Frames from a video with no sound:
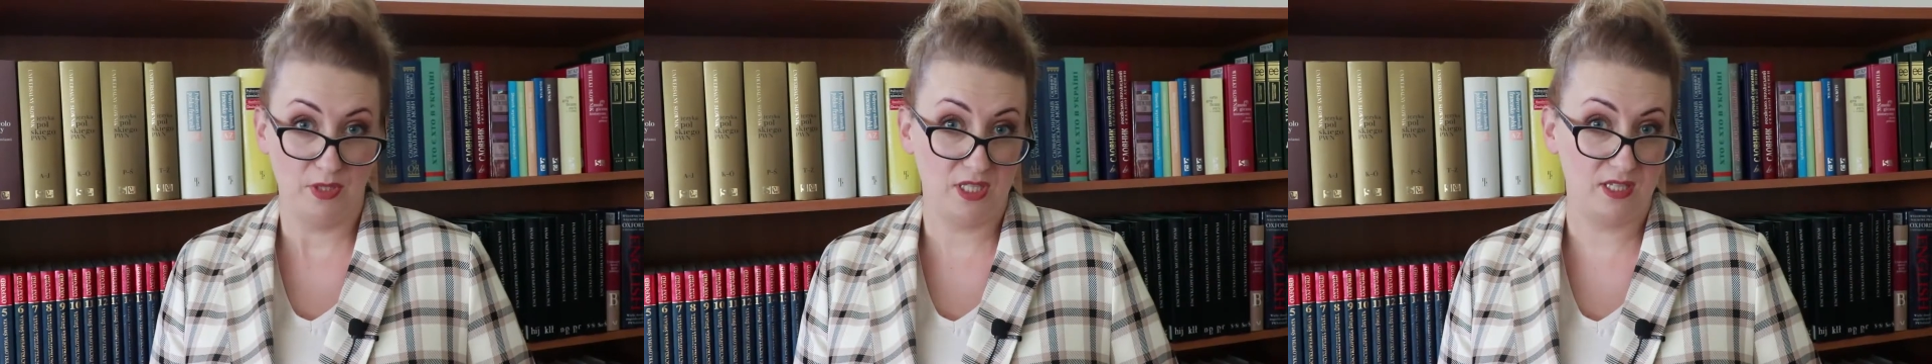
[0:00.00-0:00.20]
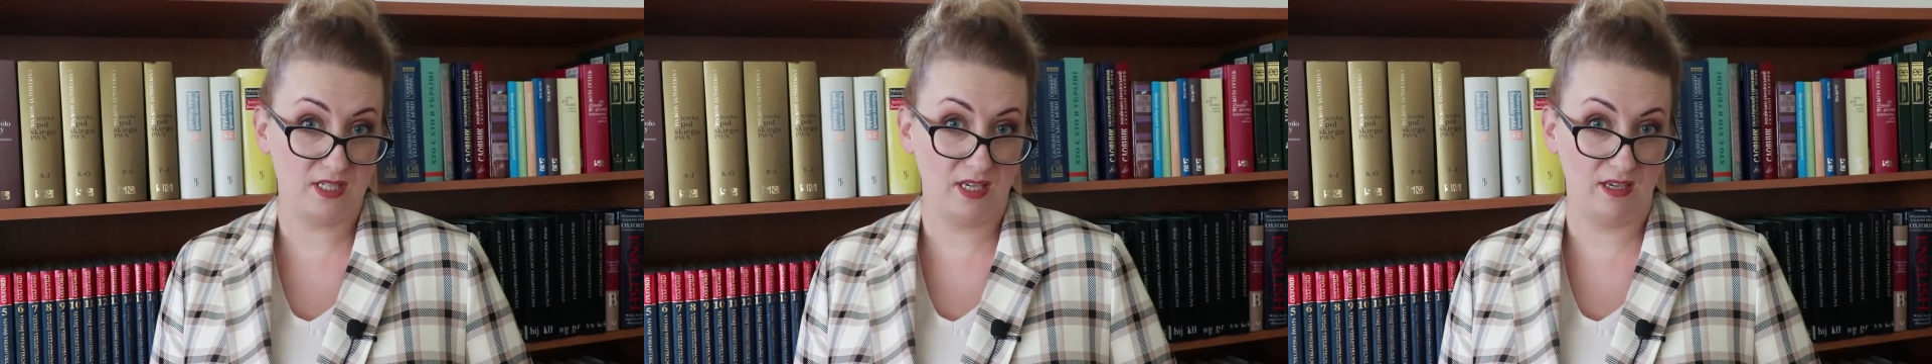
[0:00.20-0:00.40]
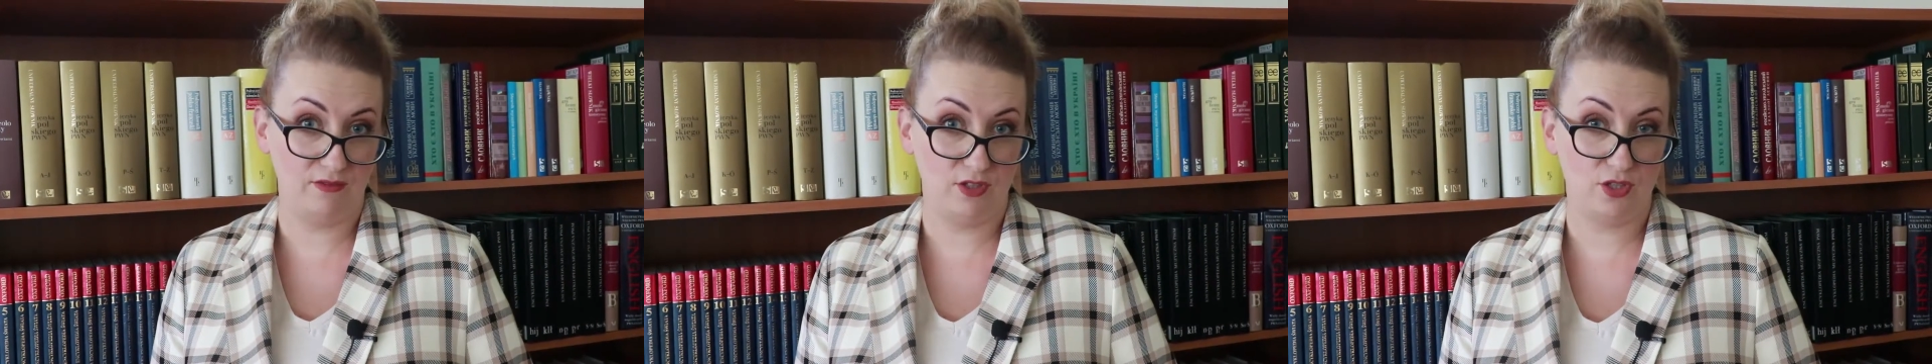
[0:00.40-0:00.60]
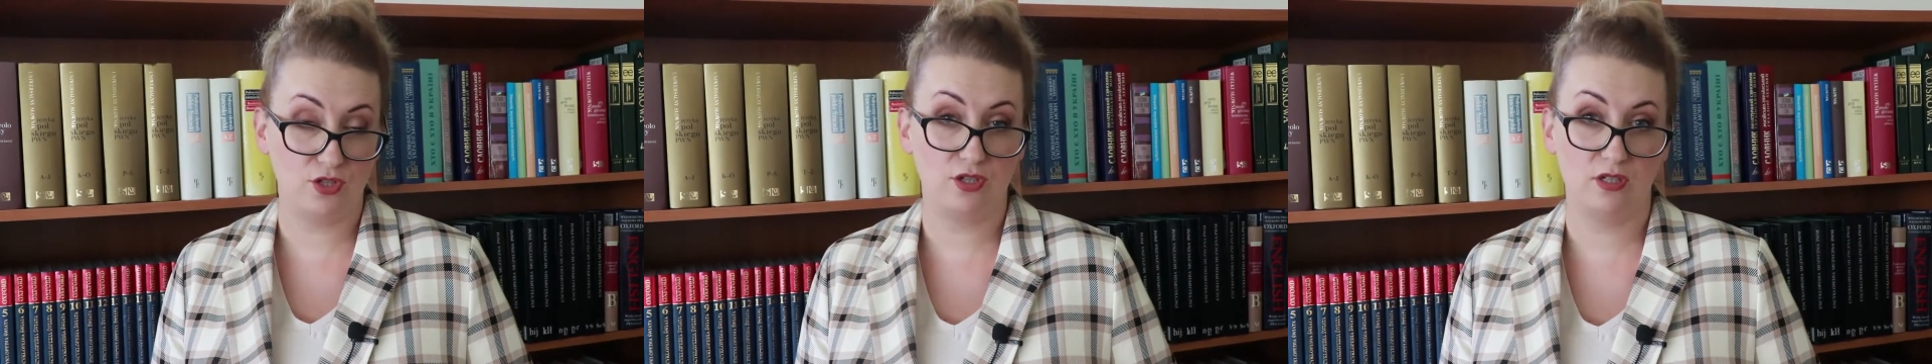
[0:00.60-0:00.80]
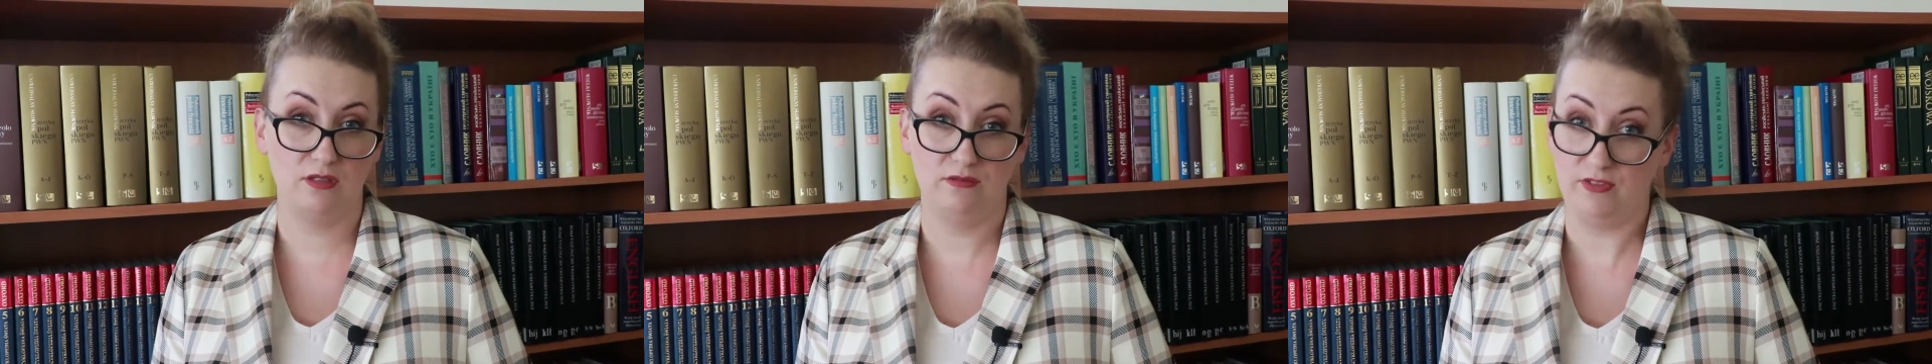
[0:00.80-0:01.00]

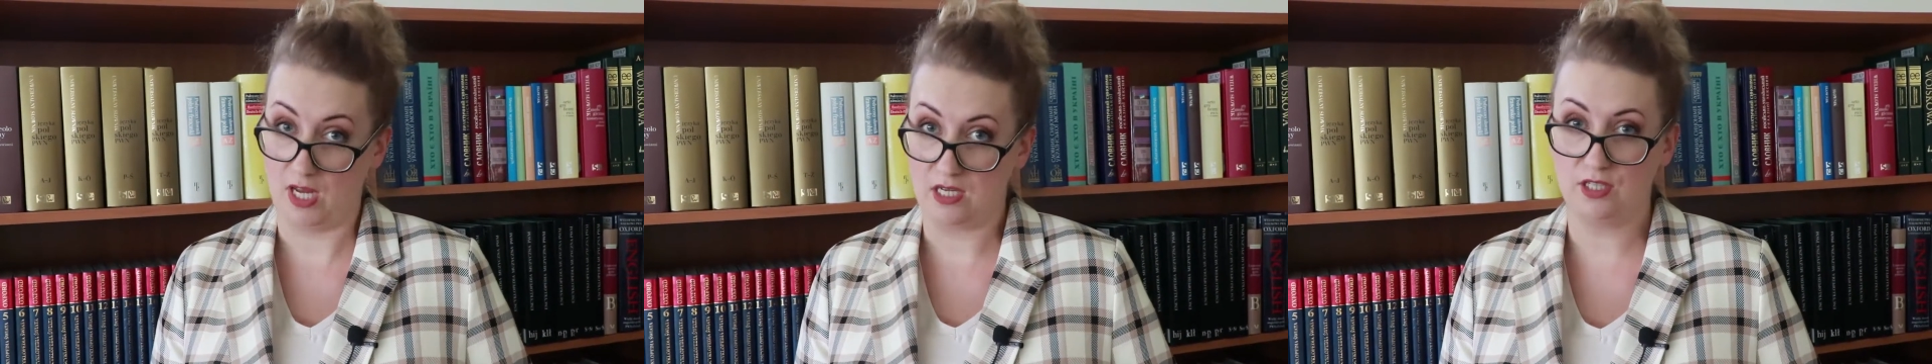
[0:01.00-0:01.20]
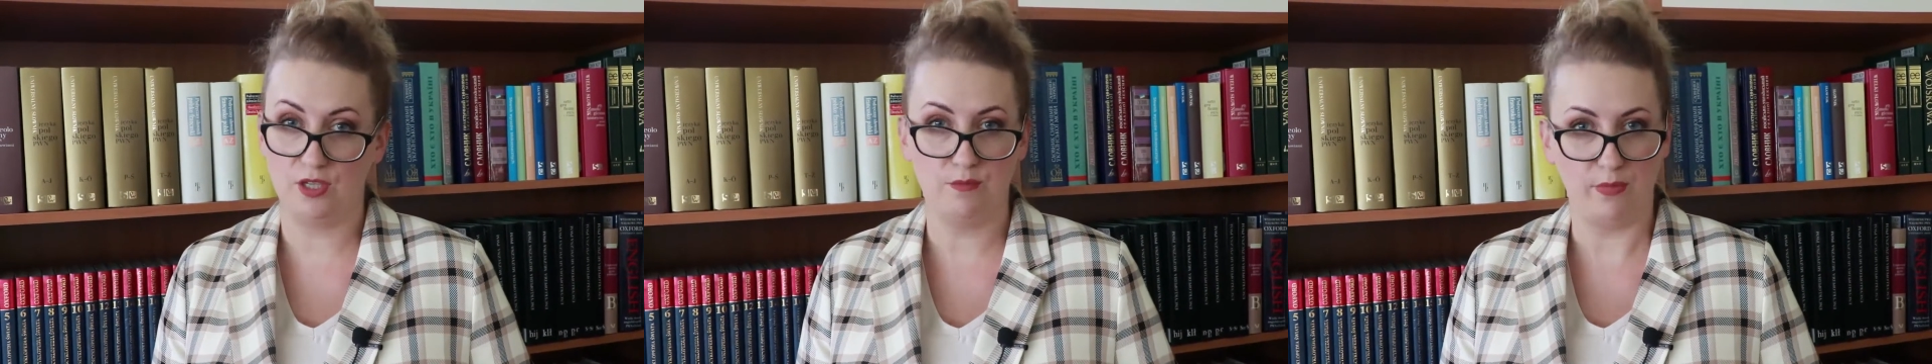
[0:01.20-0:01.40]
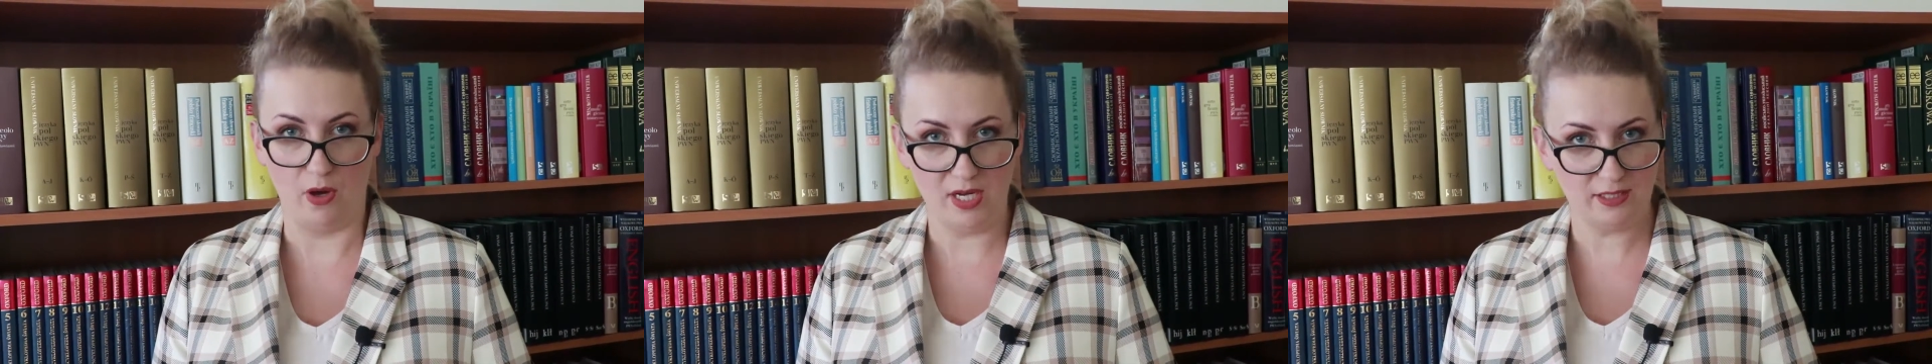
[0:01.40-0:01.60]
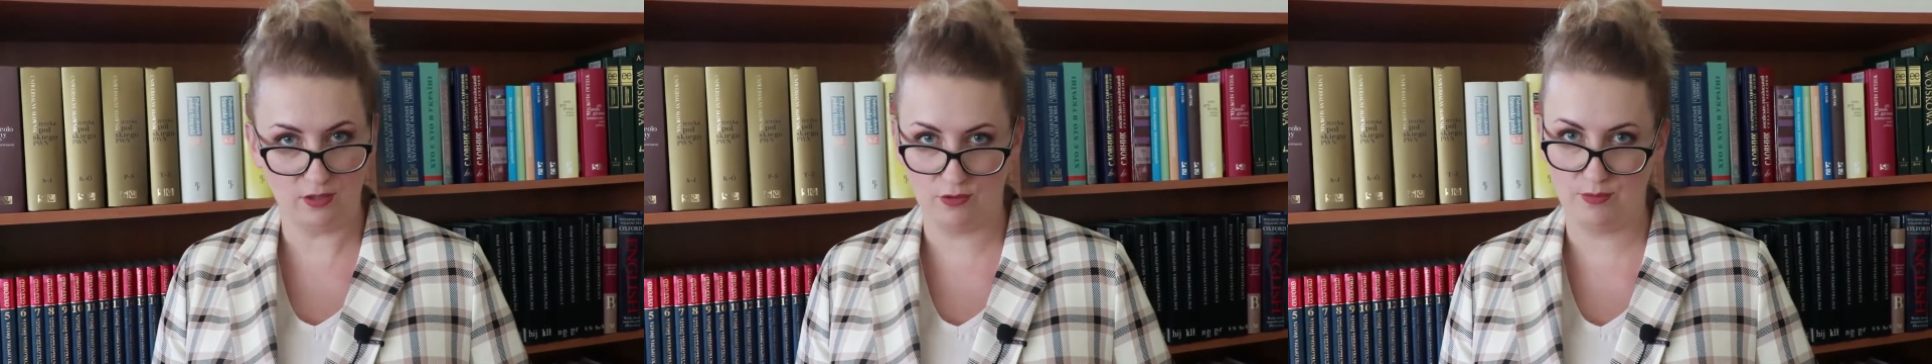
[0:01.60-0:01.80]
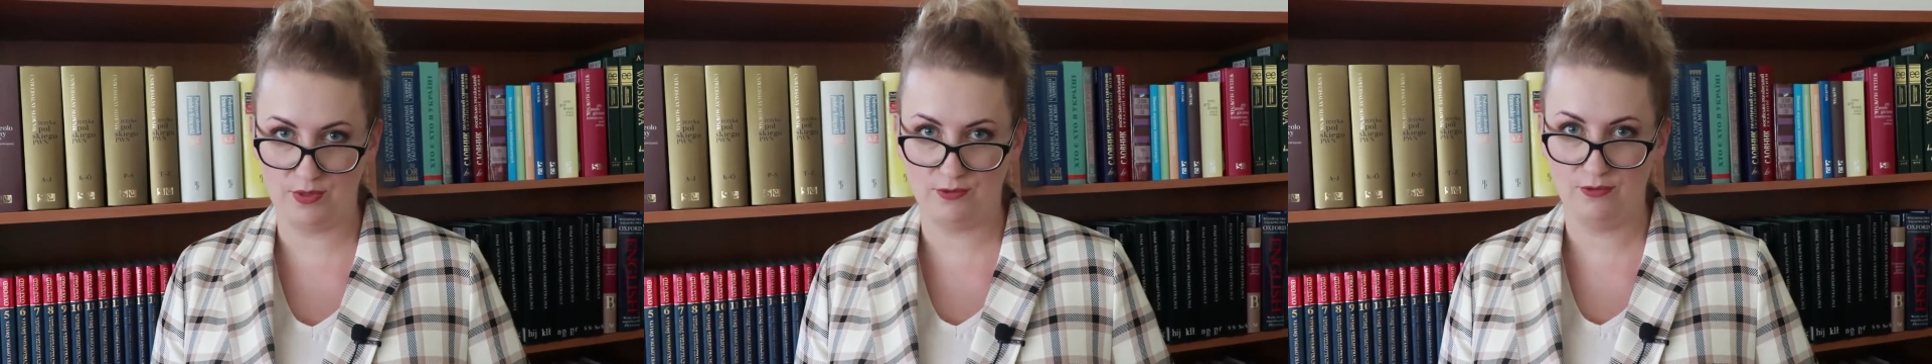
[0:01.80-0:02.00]
Mickiewicz wielkim
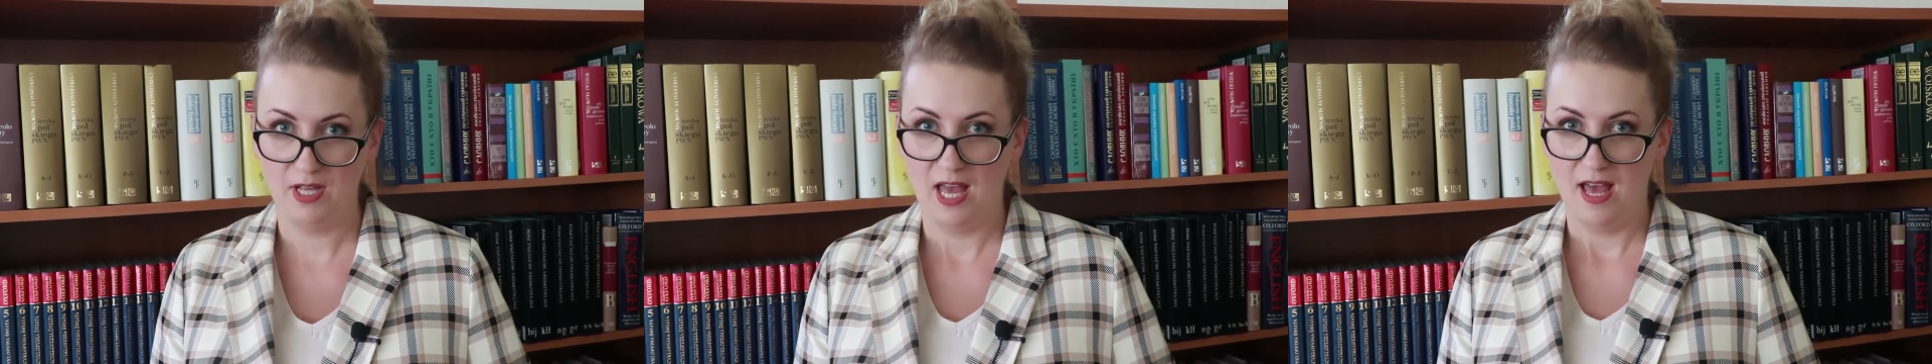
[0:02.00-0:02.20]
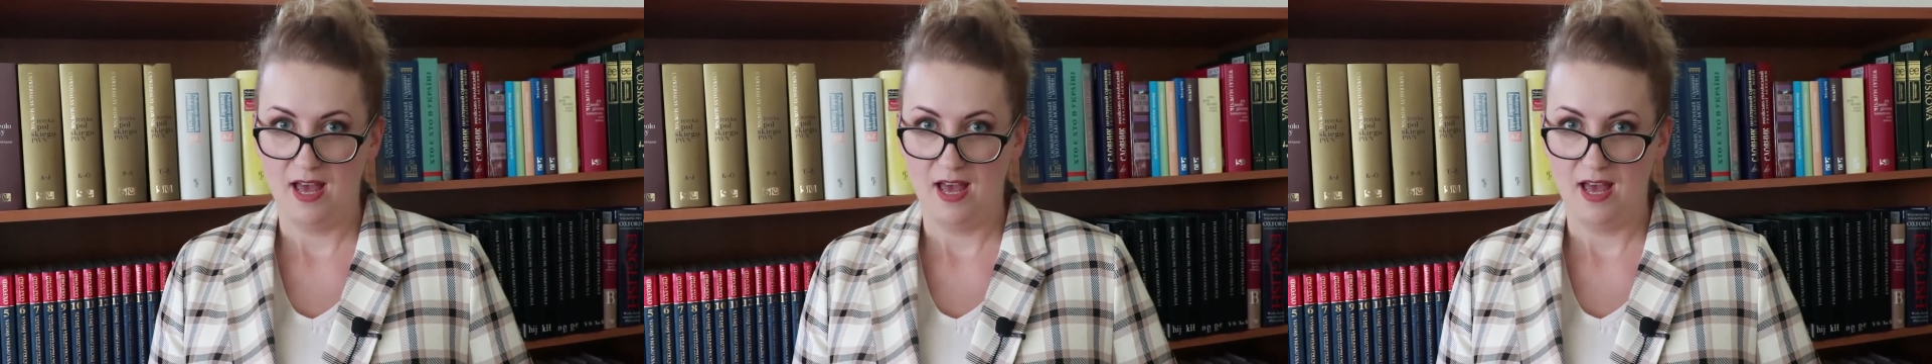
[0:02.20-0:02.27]
poetą był,